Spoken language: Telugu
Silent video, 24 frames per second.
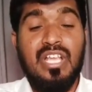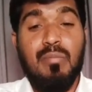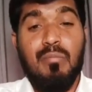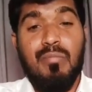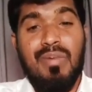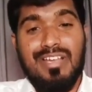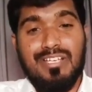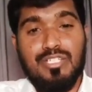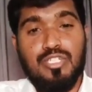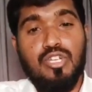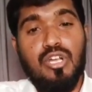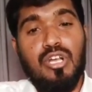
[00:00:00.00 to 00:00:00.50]

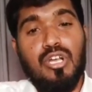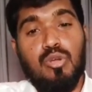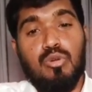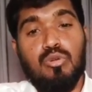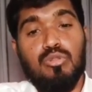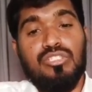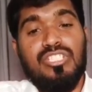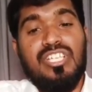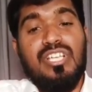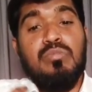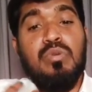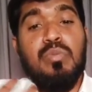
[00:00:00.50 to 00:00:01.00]
మనిషి యొక్క
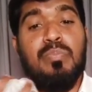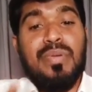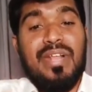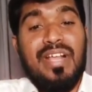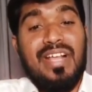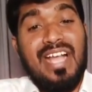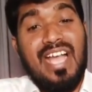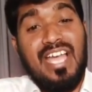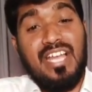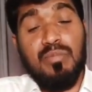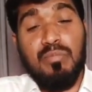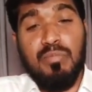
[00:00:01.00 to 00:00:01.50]
హృదయం
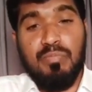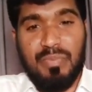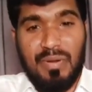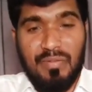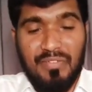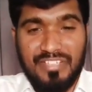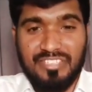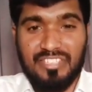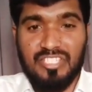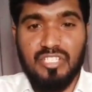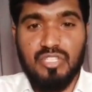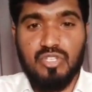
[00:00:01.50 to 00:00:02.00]
ప్రకారం
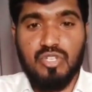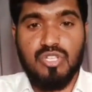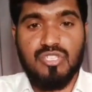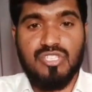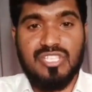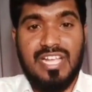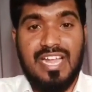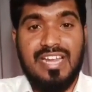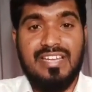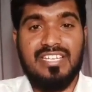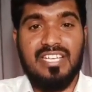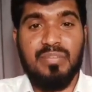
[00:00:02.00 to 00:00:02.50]

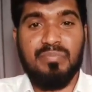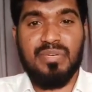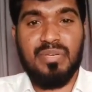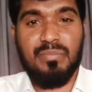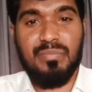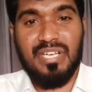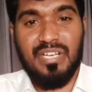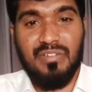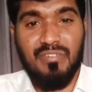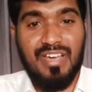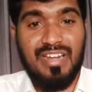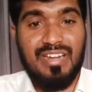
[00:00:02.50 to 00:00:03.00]
ప్రవర్తించవచ్చా అంటే
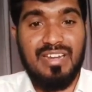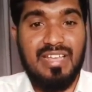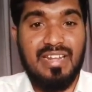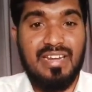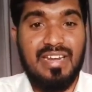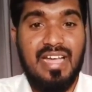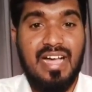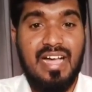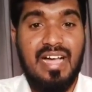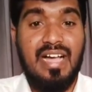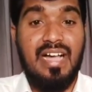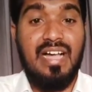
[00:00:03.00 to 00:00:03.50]
ప్రేమైన
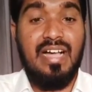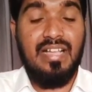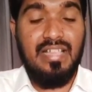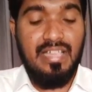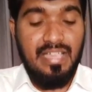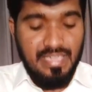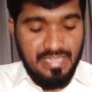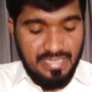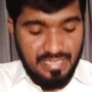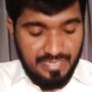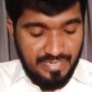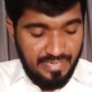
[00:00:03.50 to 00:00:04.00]
వార్లరా
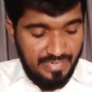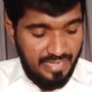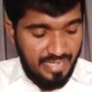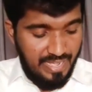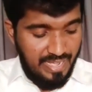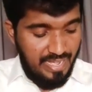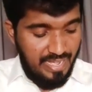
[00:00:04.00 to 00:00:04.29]
ఇక్కడ